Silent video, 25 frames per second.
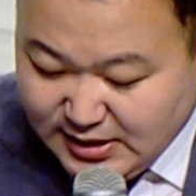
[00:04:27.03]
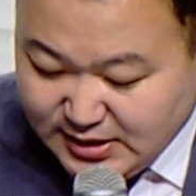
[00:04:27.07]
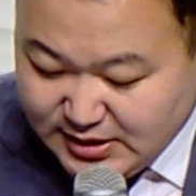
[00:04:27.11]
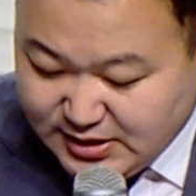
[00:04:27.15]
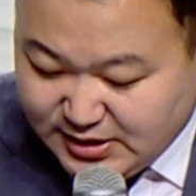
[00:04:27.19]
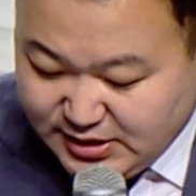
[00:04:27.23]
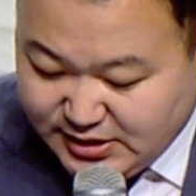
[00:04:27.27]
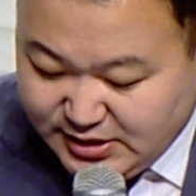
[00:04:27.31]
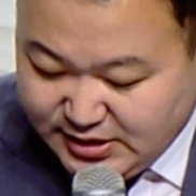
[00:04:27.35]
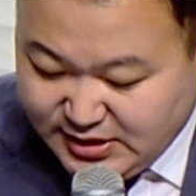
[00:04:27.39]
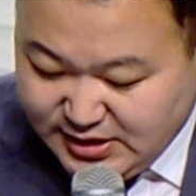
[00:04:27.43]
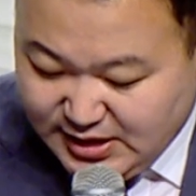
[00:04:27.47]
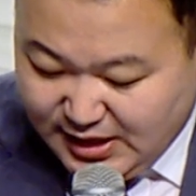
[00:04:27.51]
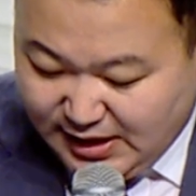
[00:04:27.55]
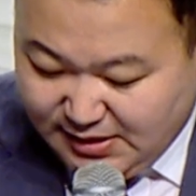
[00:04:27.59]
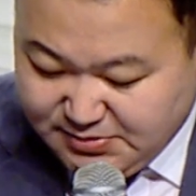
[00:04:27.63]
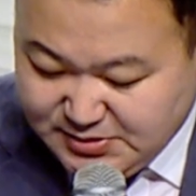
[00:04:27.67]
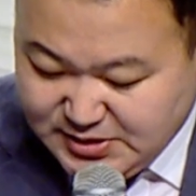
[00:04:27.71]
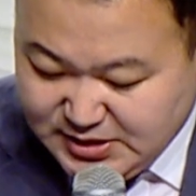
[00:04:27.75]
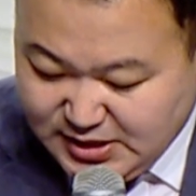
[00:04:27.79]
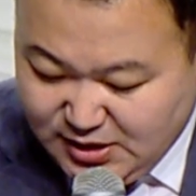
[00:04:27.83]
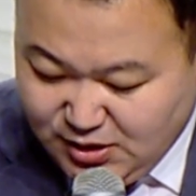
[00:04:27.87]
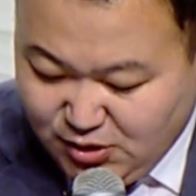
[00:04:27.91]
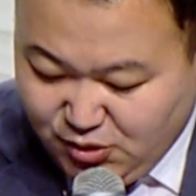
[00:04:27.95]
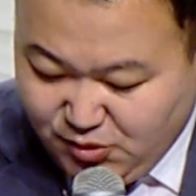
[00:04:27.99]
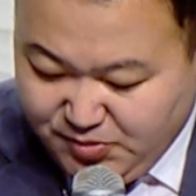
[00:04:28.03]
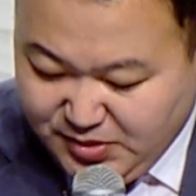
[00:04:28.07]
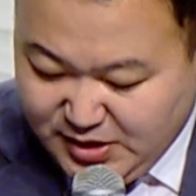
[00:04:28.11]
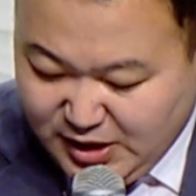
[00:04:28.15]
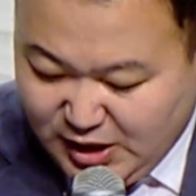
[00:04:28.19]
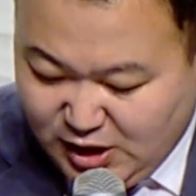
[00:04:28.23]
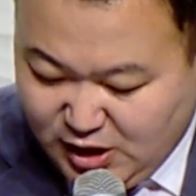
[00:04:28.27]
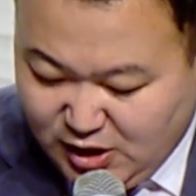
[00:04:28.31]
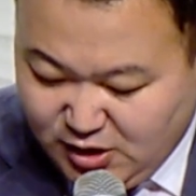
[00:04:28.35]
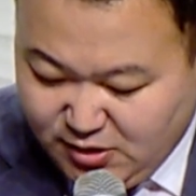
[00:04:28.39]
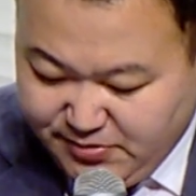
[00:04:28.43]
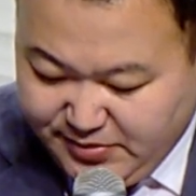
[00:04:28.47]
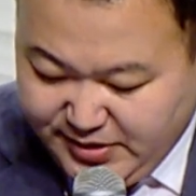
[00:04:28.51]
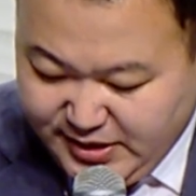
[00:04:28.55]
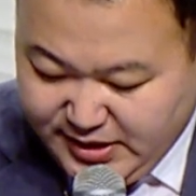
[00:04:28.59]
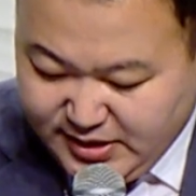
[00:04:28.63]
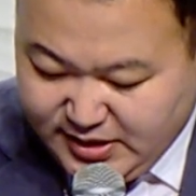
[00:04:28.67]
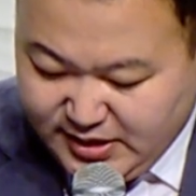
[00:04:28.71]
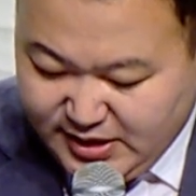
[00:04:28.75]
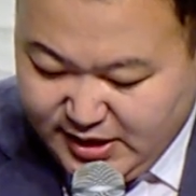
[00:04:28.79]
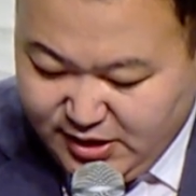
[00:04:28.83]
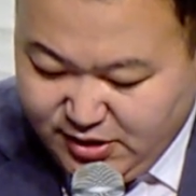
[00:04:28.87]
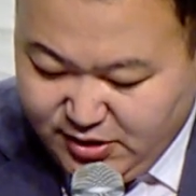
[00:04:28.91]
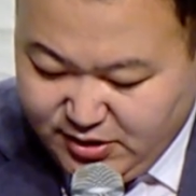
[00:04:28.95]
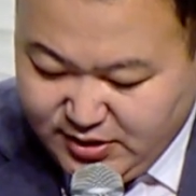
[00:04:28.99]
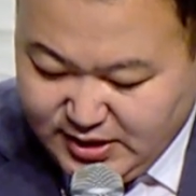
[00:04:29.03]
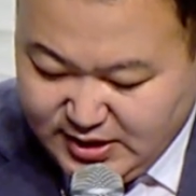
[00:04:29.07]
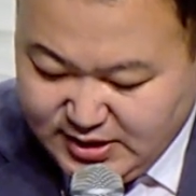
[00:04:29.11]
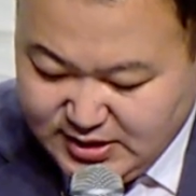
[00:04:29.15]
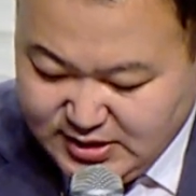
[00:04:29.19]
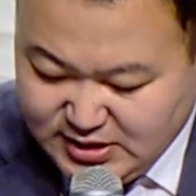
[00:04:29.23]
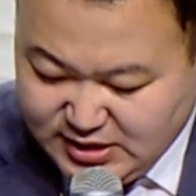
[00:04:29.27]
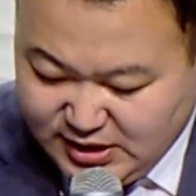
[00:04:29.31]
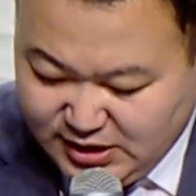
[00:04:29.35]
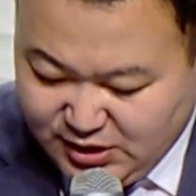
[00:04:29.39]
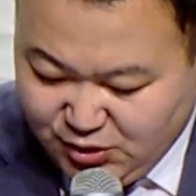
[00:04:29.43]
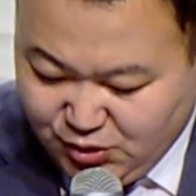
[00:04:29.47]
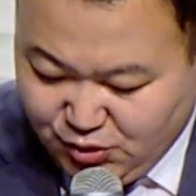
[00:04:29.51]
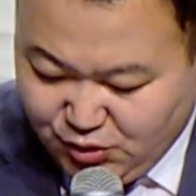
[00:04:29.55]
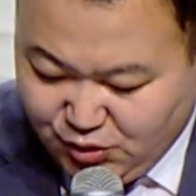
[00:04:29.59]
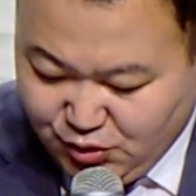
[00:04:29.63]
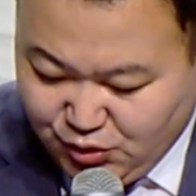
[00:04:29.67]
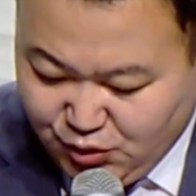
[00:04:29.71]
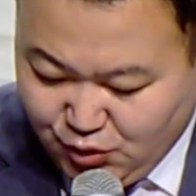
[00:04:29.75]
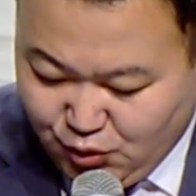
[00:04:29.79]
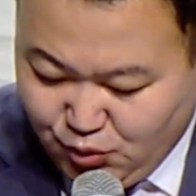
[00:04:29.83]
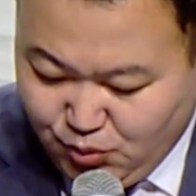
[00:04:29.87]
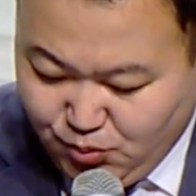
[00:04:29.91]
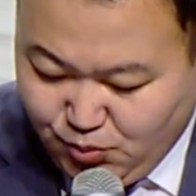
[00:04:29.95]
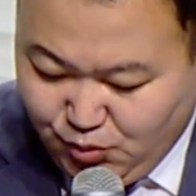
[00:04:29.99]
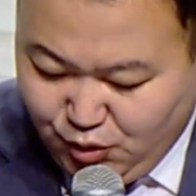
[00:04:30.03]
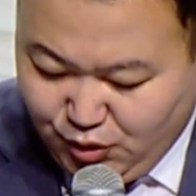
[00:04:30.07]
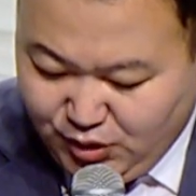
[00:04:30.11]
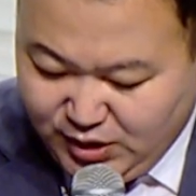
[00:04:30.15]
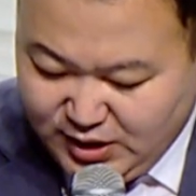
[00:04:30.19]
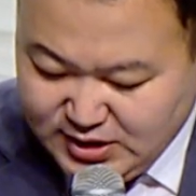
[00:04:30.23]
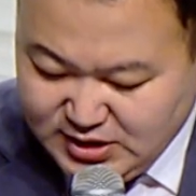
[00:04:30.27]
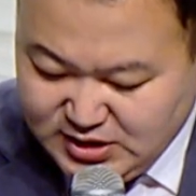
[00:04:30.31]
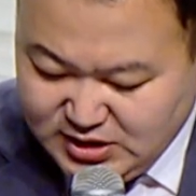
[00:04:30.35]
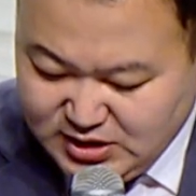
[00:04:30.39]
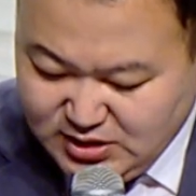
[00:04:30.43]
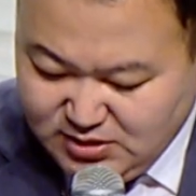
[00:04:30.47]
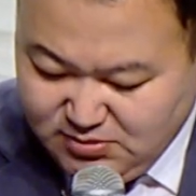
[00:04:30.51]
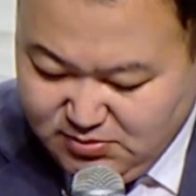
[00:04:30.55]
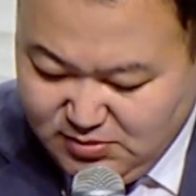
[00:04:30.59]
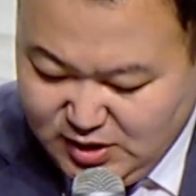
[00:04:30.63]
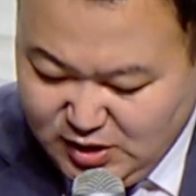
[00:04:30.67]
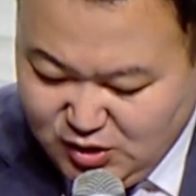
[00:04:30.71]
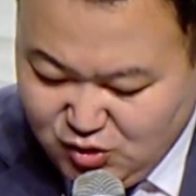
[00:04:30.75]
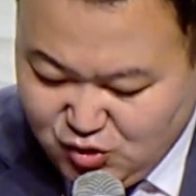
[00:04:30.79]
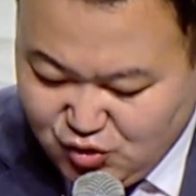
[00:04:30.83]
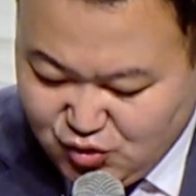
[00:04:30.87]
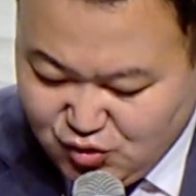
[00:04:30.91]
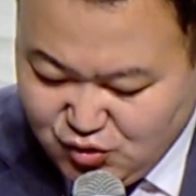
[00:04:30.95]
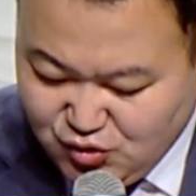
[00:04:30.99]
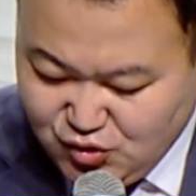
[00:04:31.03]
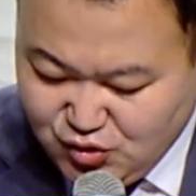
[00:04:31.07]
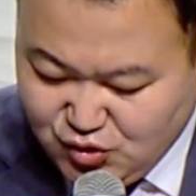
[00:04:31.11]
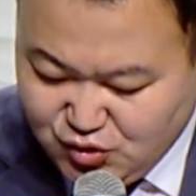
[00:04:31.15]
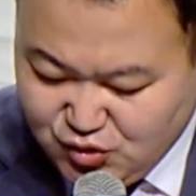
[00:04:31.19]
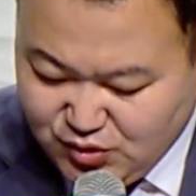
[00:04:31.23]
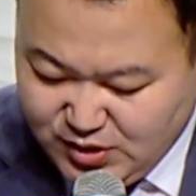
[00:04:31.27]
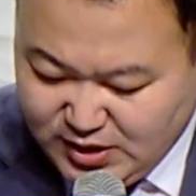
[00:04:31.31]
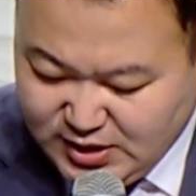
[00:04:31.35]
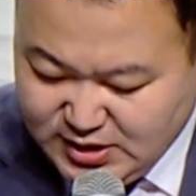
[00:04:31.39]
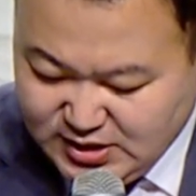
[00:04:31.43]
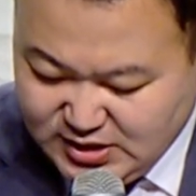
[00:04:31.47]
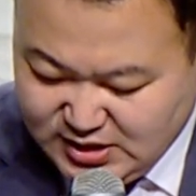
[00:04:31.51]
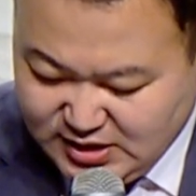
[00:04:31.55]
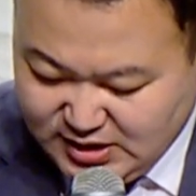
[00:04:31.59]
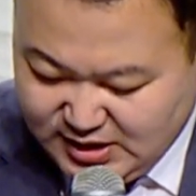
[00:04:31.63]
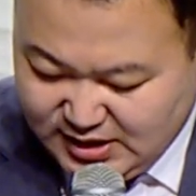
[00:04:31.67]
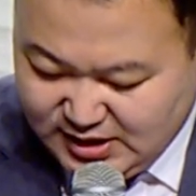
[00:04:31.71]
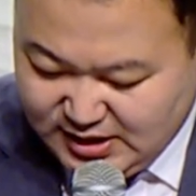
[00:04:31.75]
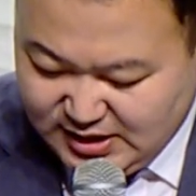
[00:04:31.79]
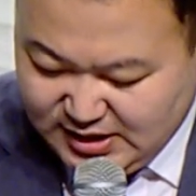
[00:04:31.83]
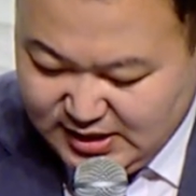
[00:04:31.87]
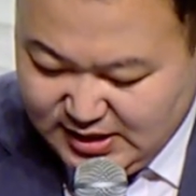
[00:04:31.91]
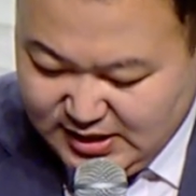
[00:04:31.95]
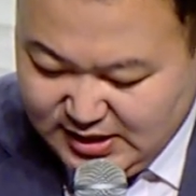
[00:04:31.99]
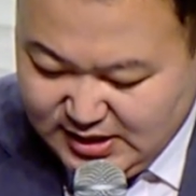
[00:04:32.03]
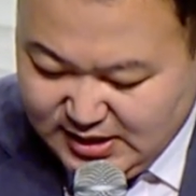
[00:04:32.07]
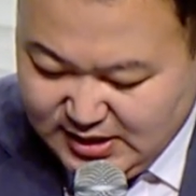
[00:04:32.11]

그는 압살롬 다음에 태어난 자요 용모가 심히 준수한지라